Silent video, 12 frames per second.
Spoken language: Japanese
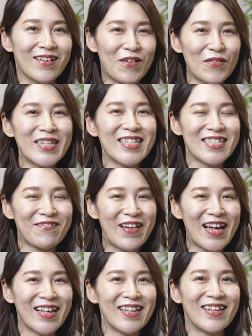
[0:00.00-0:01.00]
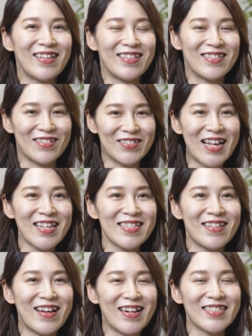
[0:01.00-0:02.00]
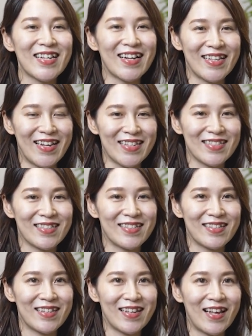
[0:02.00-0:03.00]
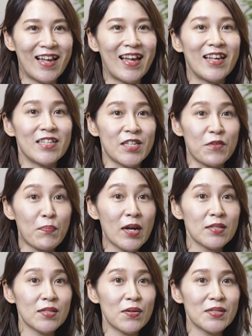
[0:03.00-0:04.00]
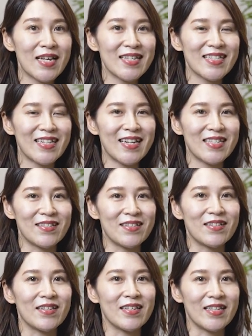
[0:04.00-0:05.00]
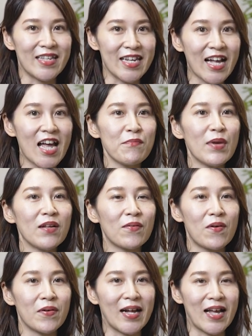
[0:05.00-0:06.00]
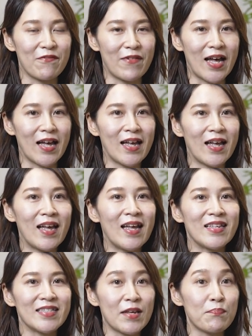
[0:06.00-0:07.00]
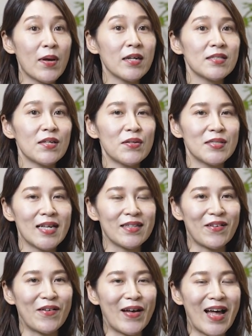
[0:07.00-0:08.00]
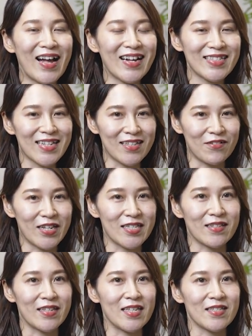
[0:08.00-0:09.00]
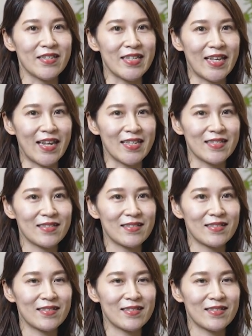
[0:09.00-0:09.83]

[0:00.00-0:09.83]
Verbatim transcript: こんにちは助産師の赤坂です切迫早産シリーズ2回目の今回は切迫早産と赤ちゃんのリスクについてです